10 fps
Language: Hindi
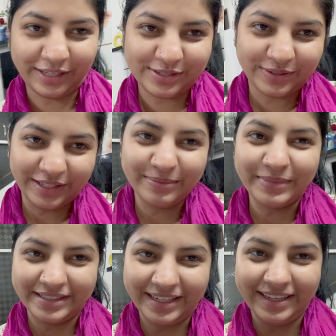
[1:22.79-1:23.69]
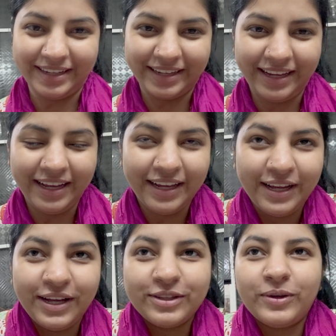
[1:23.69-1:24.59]
की छुट्टी मज़ा ही आ गया
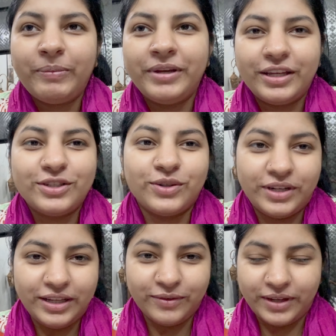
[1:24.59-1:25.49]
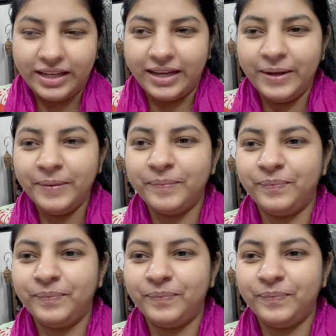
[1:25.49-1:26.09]
तो अब इनकी छुट्टी हो गई है